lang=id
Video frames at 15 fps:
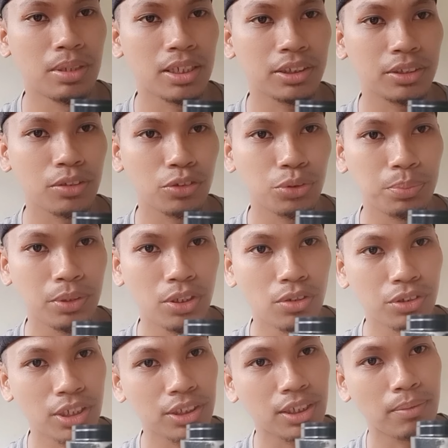terus
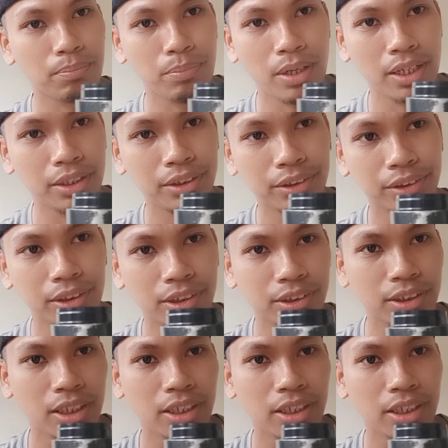videonya sampai selesai